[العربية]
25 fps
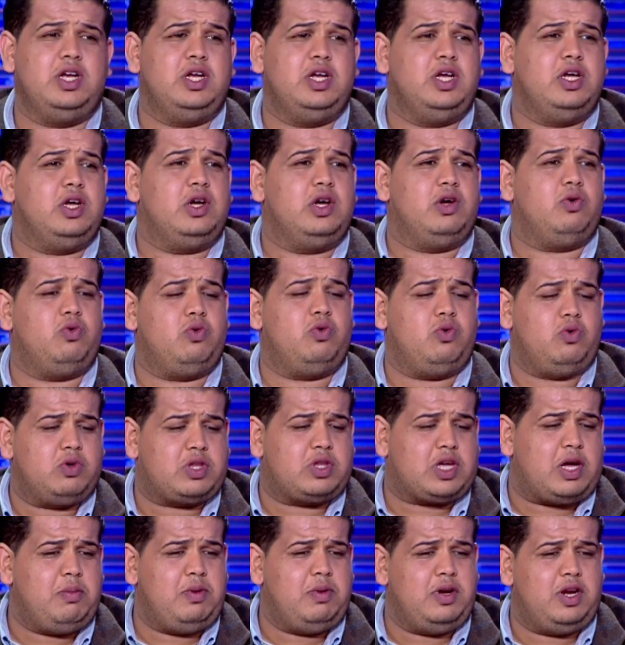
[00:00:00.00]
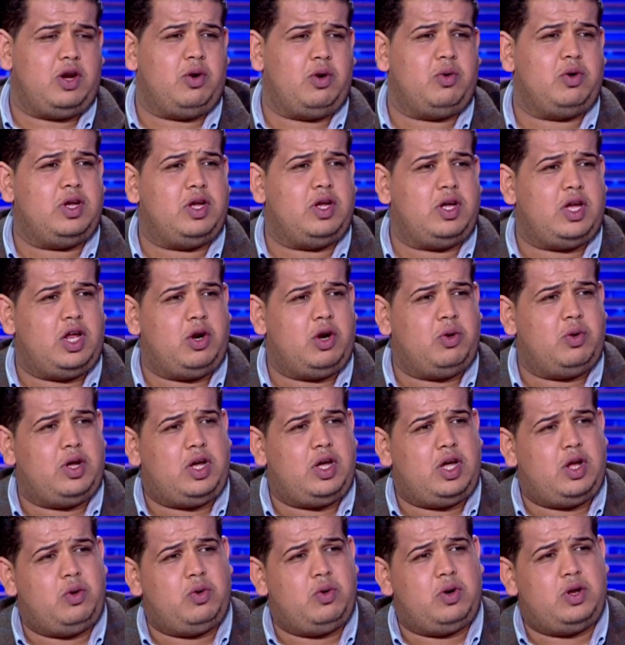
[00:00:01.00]
وتقدم هذا العرض اللي فيه
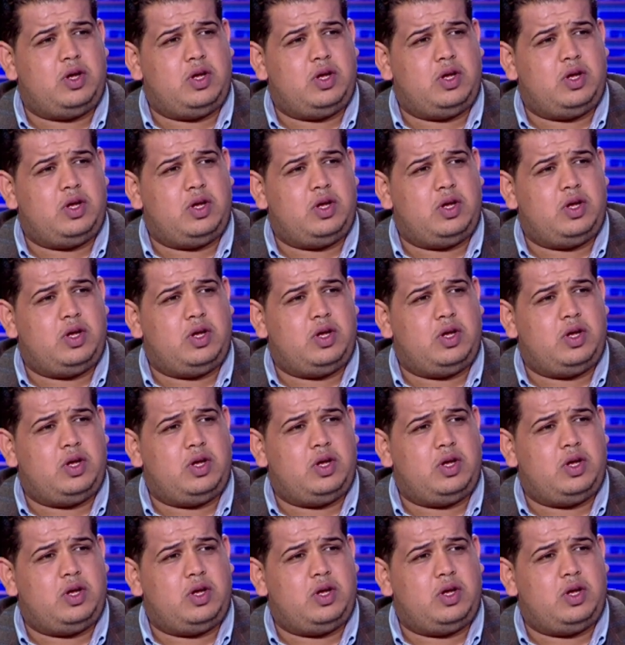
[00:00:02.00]
ماكش وحدك